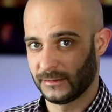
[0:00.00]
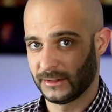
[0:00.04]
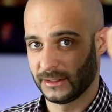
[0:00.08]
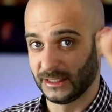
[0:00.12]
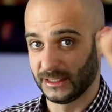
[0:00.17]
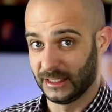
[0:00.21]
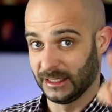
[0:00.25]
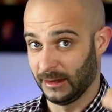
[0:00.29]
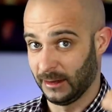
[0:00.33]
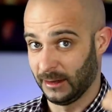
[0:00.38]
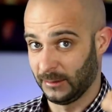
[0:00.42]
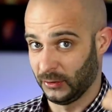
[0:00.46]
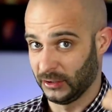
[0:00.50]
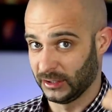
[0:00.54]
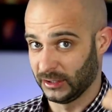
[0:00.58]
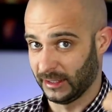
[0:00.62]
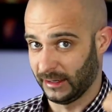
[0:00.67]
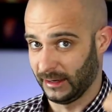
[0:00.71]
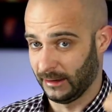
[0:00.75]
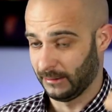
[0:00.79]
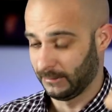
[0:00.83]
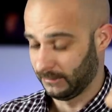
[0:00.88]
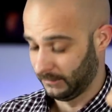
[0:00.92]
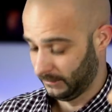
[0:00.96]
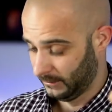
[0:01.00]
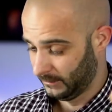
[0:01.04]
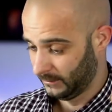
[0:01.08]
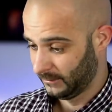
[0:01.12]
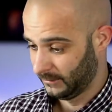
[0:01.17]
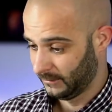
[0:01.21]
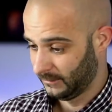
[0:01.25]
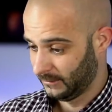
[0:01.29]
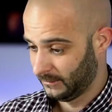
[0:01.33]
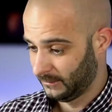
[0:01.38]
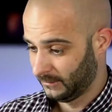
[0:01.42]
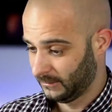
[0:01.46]
Sígueme por Instagram,
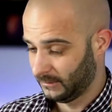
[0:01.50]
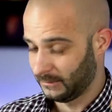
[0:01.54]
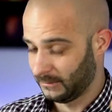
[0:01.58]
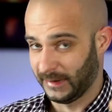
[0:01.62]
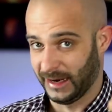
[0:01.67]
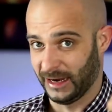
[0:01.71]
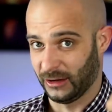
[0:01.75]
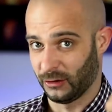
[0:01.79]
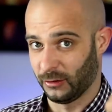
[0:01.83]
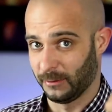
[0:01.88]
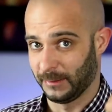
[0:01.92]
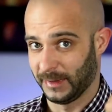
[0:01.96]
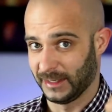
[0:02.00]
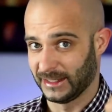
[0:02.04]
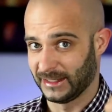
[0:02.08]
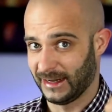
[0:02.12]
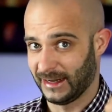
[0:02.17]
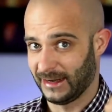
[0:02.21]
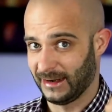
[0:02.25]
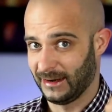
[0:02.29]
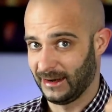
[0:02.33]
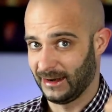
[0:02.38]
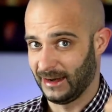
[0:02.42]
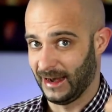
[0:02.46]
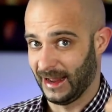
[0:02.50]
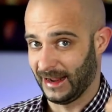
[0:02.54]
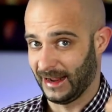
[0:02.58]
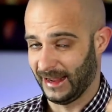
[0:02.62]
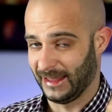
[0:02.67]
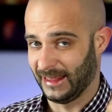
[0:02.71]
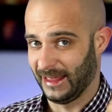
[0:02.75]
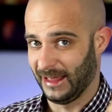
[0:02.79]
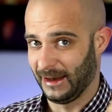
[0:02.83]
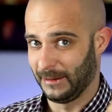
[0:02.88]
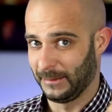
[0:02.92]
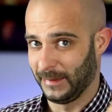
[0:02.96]
para compensar la
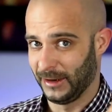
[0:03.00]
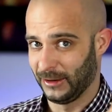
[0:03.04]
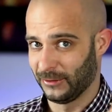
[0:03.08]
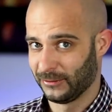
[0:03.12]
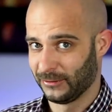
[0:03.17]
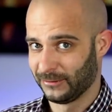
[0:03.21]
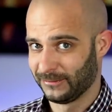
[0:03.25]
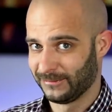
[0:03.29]
caída del pelo.